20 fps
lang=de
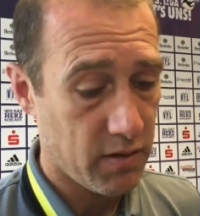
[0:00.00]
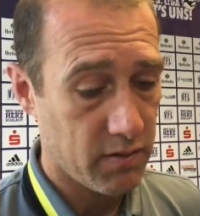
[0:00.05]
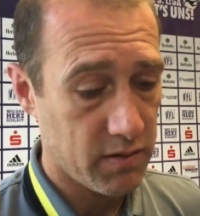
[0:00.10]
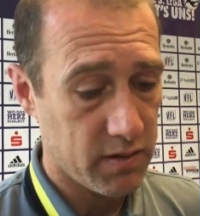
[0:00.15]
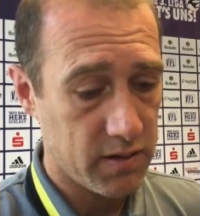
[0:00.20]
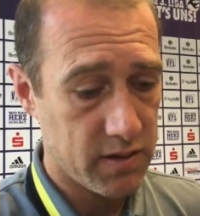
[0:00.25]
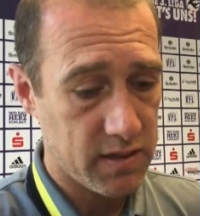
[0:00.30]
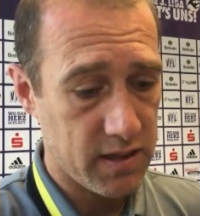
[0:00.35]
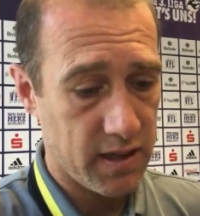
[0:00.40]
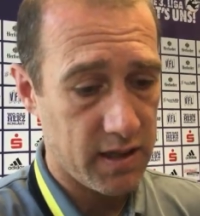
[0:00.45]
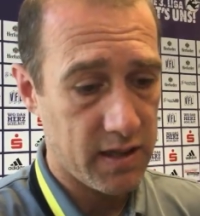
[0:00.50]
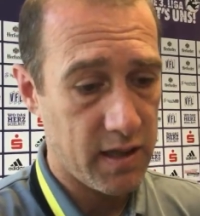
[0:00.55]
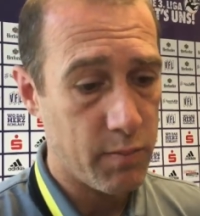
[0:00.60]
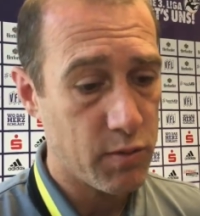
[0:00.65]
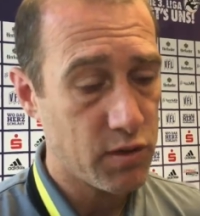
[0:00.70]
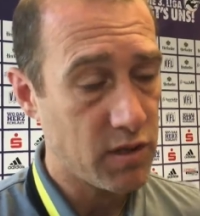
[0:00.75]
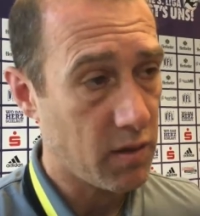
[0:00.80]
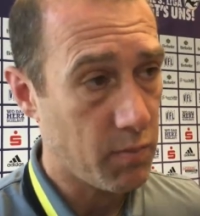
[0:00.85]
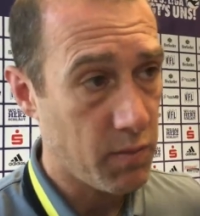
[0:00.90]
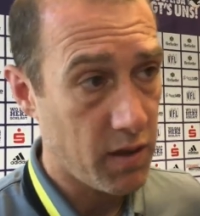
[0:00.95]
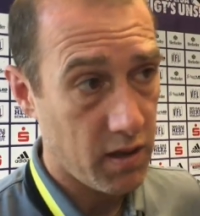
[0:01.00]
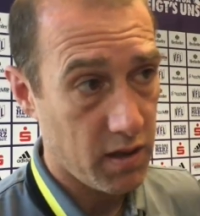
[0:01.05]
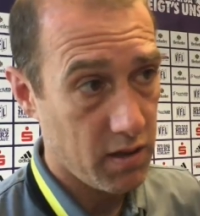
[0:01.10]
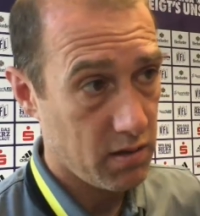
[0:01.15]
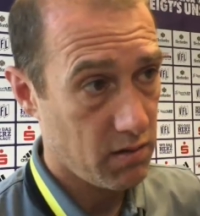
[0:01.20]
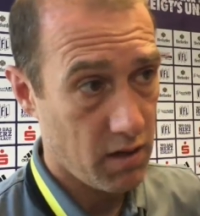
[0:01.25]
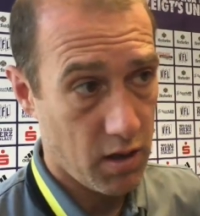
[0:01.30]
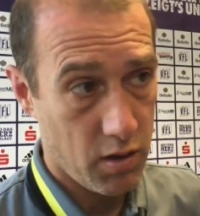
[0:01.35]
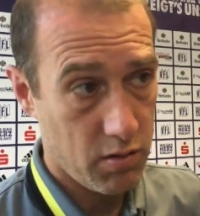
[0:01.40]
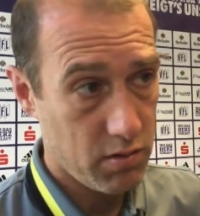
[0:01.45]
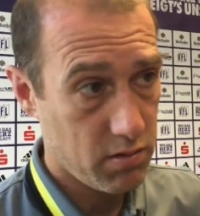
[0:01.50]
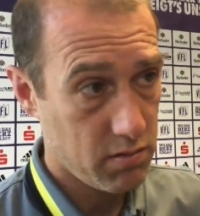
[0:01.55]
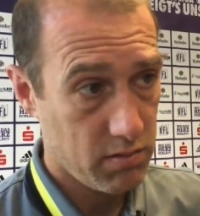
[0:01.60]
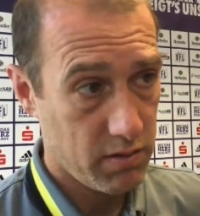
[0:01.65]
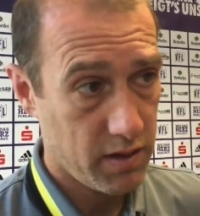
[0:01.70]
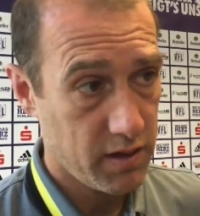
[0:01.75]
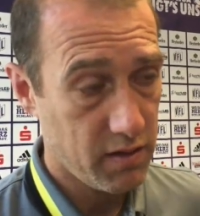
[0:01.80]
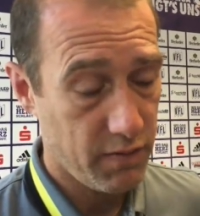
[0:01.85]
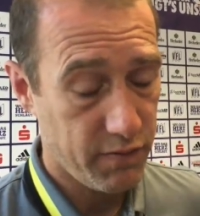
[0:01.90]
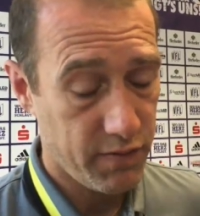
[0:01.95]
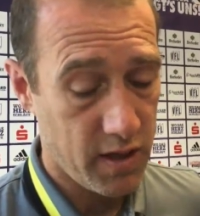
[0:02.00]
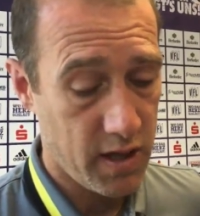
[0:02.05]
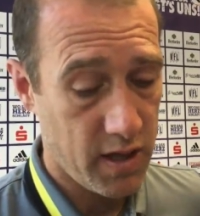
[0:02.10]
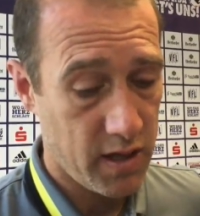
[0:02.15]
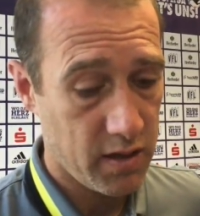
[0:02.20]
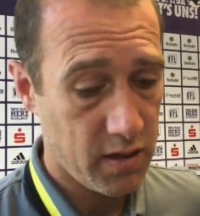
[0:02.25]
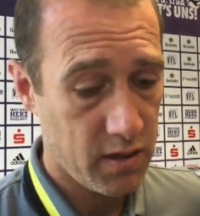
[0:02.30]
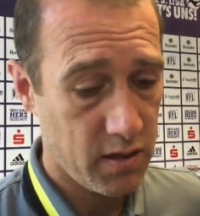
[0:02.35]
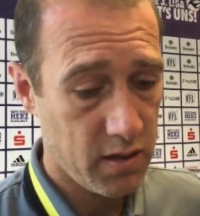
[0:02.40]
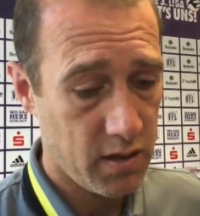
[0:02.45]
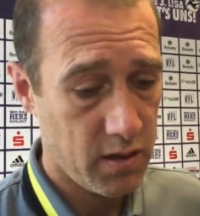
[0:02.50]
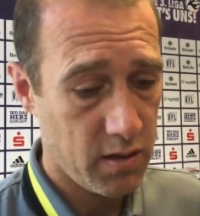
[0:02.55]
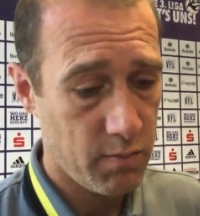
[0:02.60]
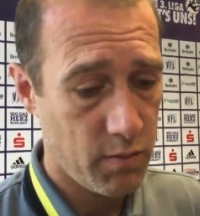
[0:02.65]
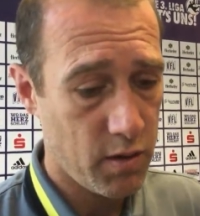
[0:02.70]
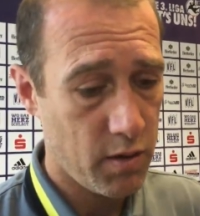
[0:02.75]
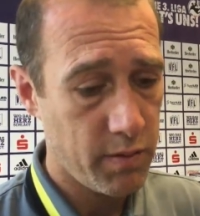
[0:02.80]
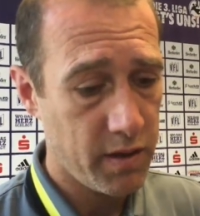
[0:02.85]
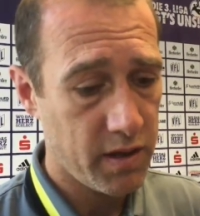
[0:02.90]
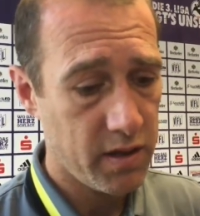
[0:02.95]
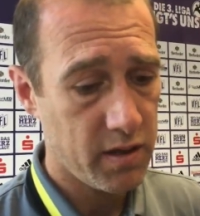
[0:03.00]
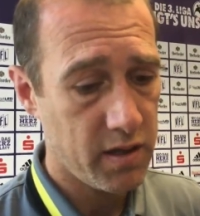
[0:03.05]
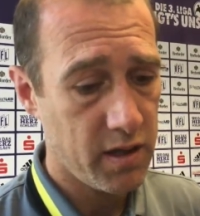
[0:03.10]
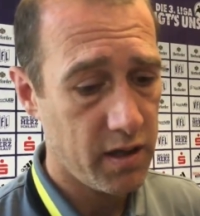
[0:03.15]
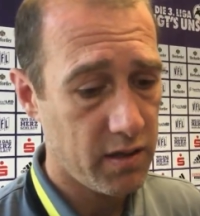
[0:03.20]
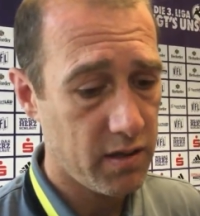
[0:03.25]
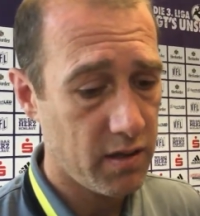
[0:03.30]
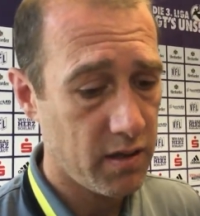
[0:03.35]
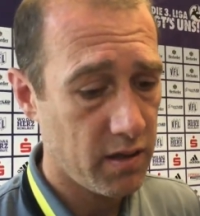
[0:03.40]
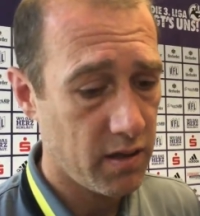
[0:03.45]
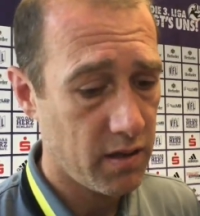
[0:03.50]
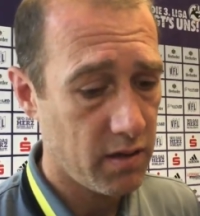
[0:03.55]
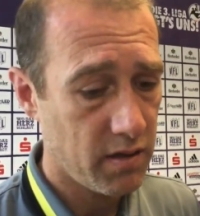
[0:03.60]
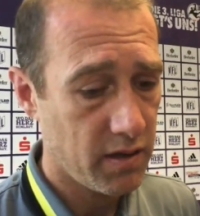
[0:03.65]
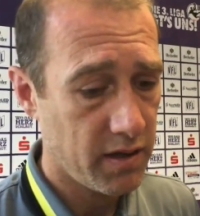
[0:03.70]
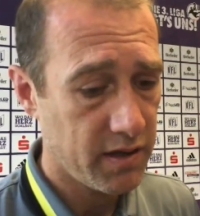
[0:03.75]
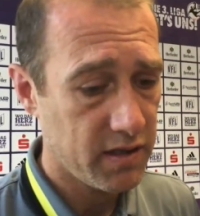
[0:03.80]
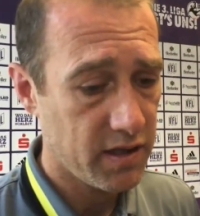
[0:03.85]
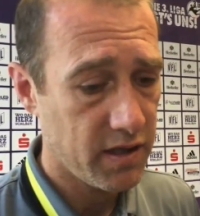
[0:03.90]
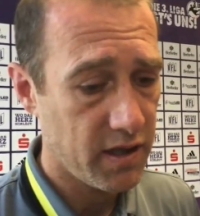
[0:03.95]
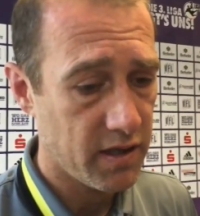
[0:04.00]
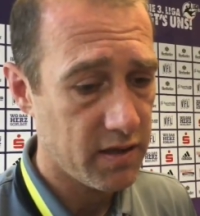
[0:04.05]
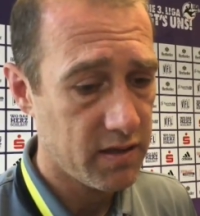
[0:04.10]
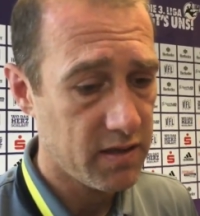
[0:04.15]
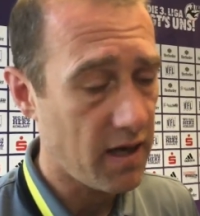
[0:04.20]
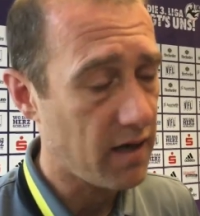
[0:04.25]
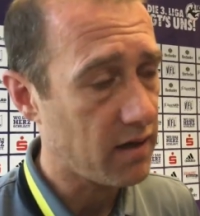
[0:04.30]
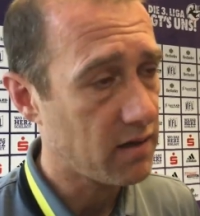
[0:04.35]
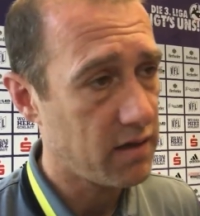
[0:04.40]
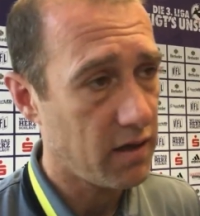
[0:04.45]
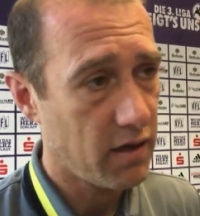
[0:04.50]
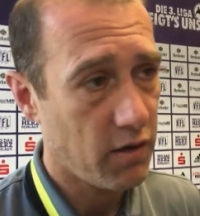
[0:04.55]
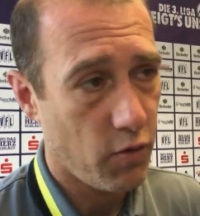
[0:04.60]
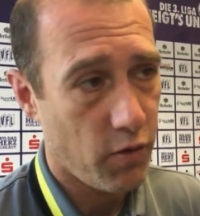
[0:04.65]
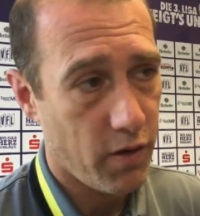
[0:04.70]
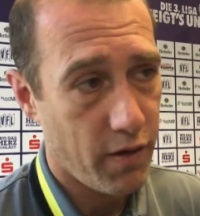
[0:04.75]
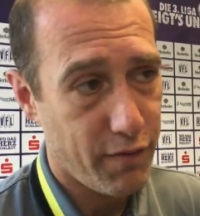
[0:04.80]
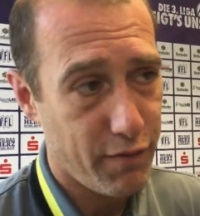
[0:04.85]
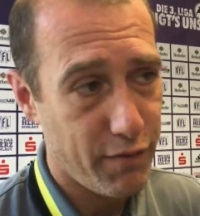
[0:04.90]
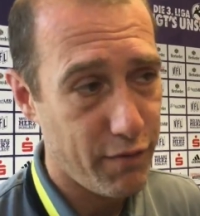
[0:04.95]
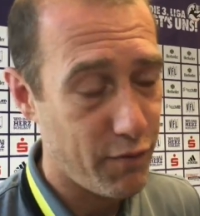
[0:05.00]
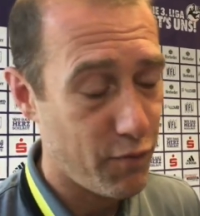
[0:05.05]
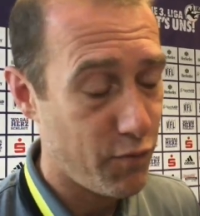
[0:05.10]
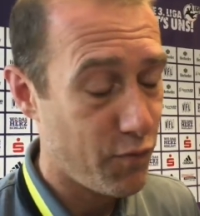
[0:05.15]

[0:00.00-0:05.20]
Und äh, da muss ich mich auch hinterfragen, ähm, ob ich nicht die richtige Taktik oder